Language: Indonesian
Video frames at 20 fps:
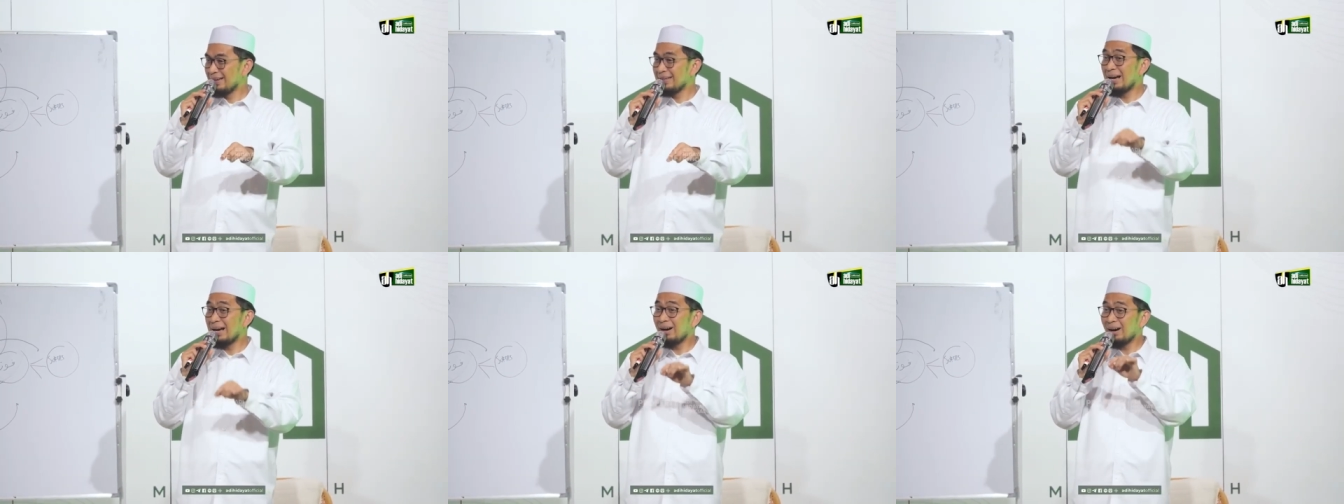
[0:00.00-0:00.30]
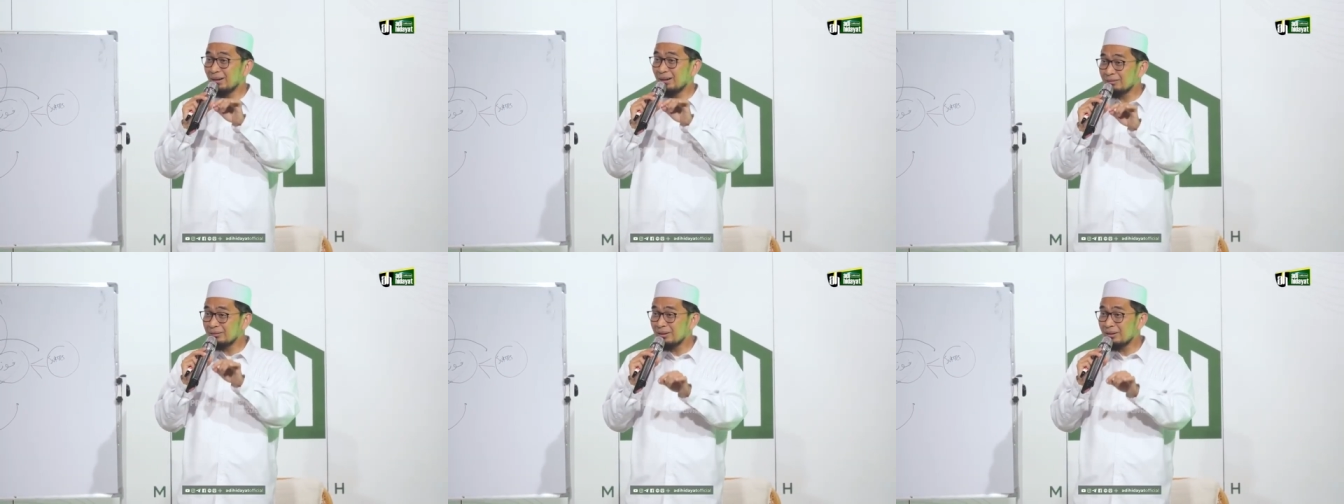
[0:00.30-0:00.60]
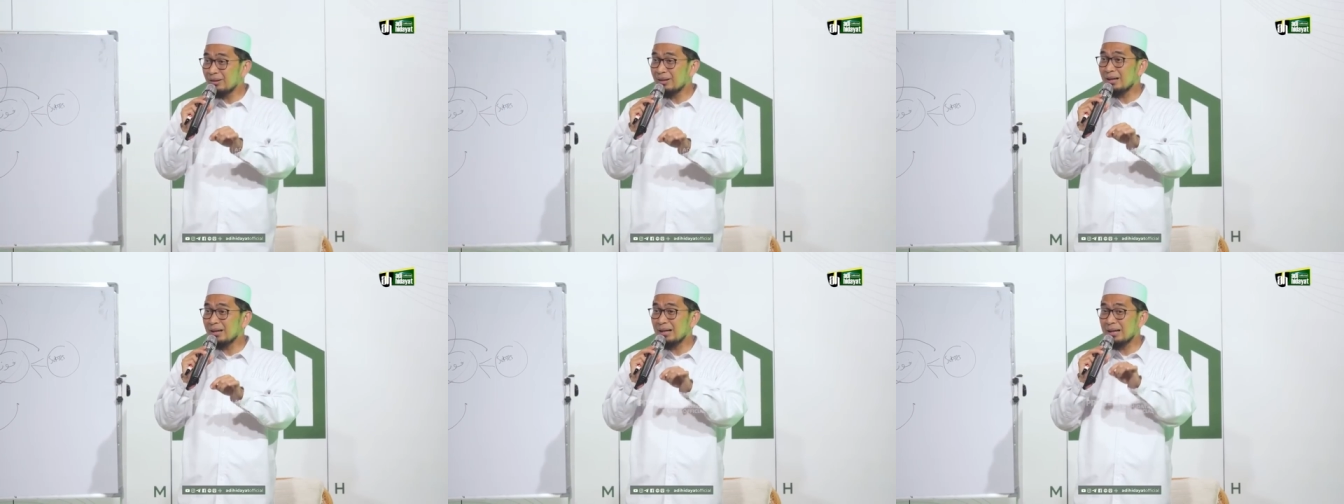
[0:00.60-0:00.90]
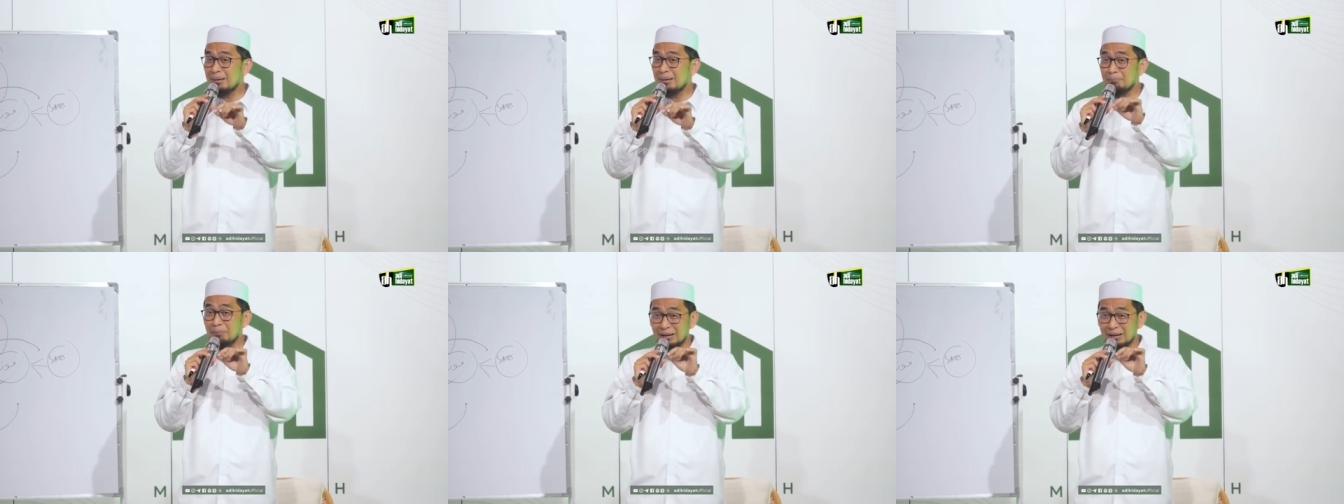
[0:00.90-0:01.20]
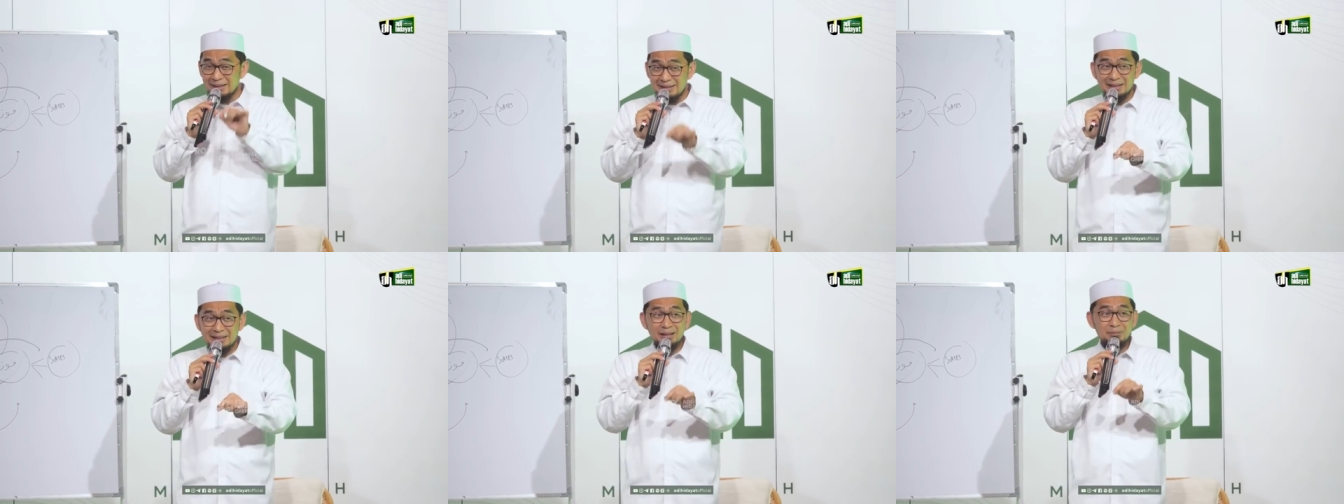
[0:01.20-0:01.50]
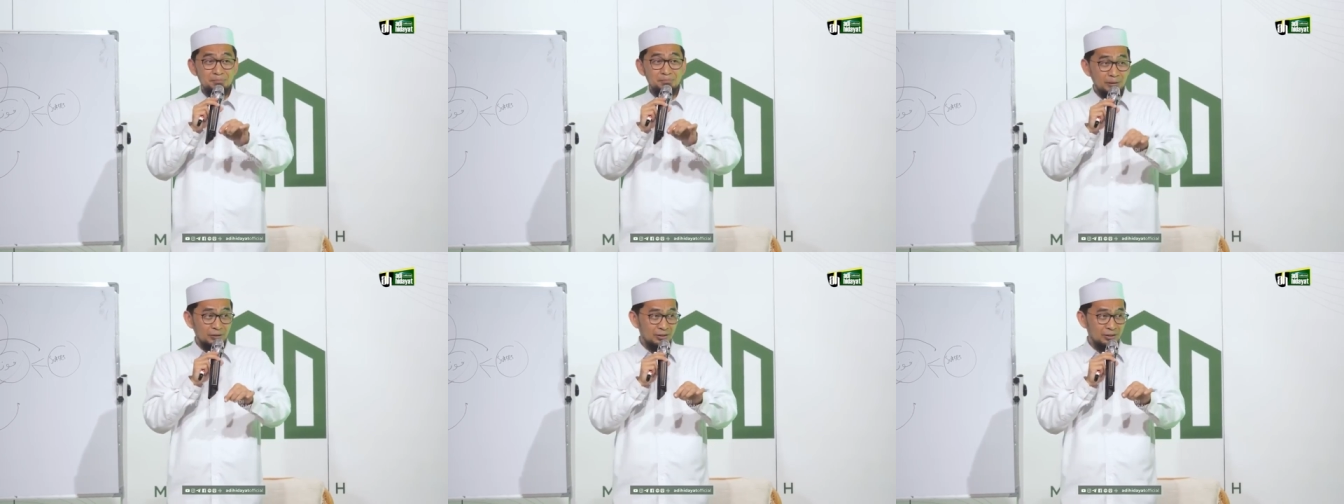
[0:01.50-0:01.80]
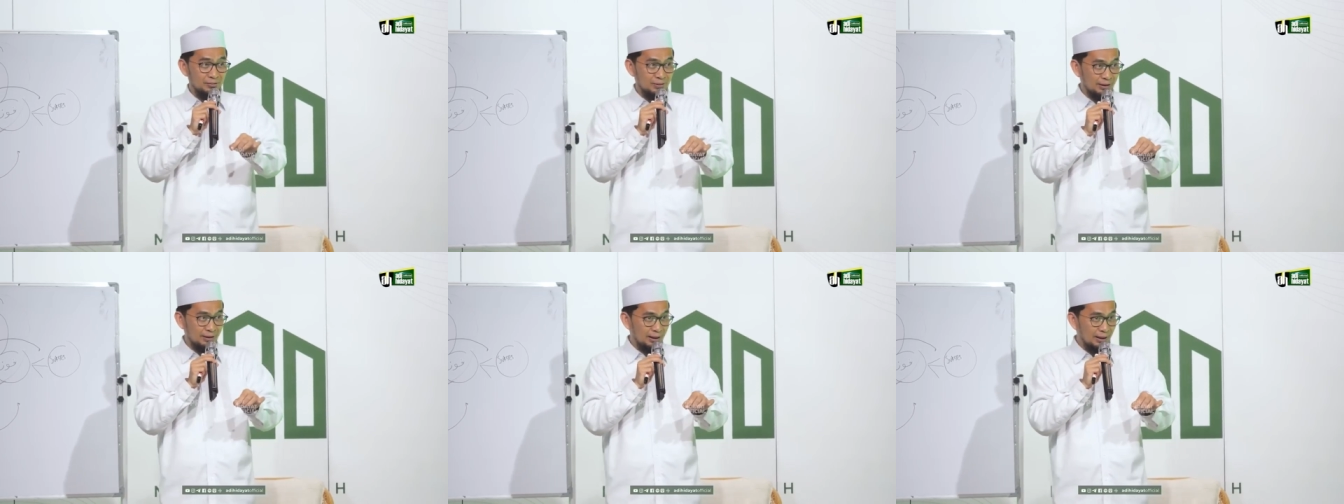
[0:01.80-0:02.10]
Yang Allah berikan
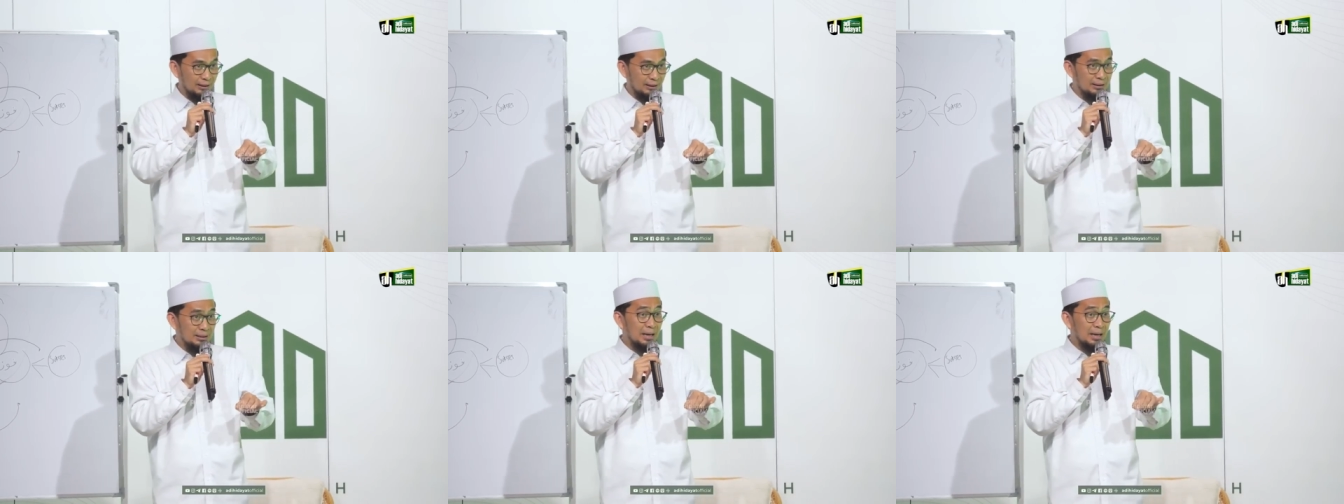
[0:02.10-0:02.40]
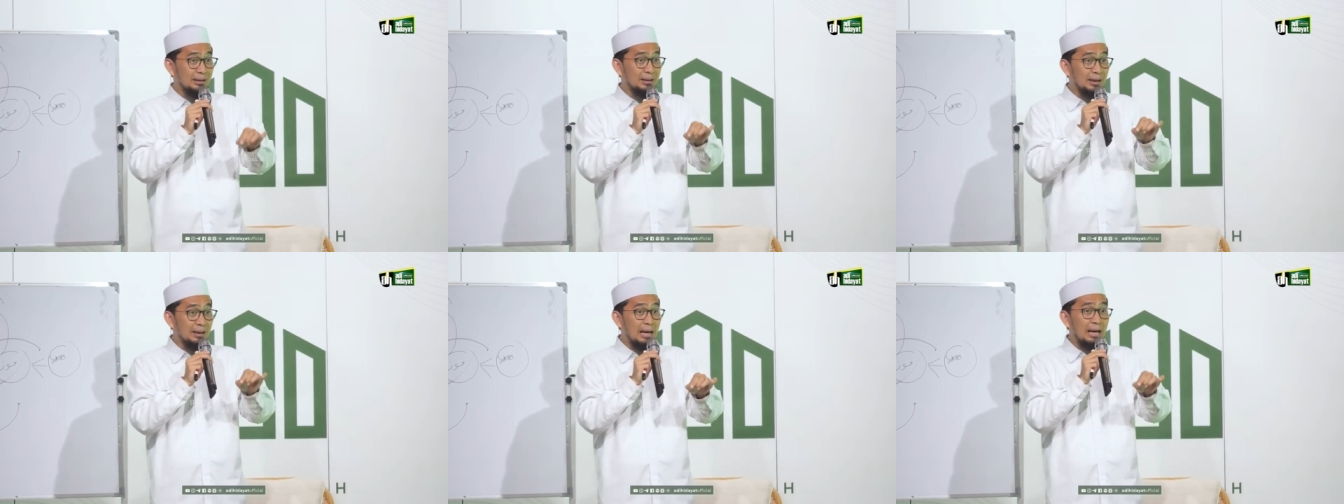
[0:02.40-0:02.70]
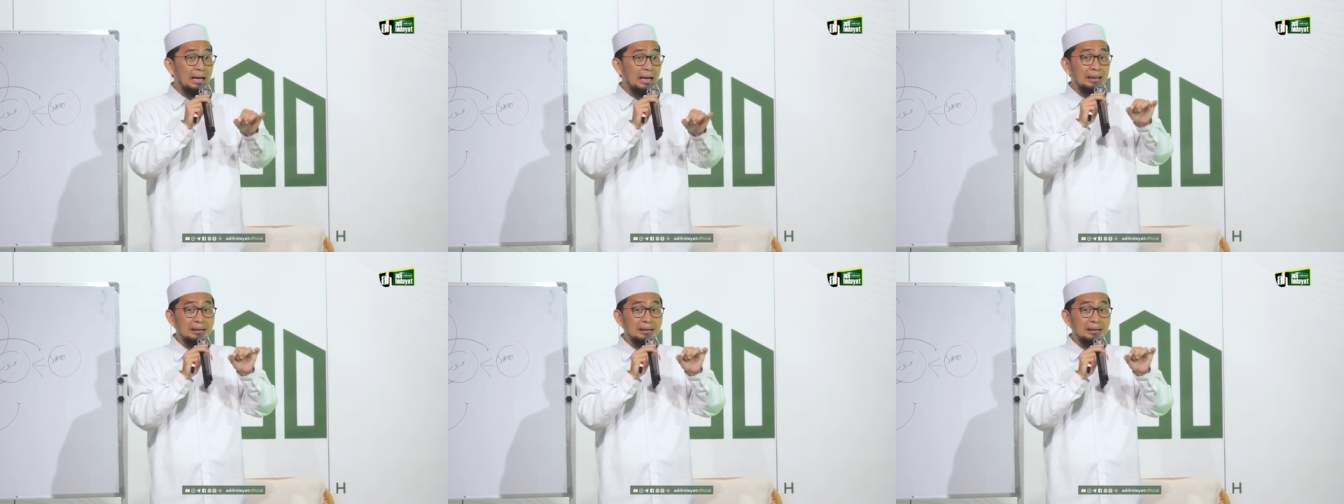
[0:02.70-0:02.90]
pertama kali adalah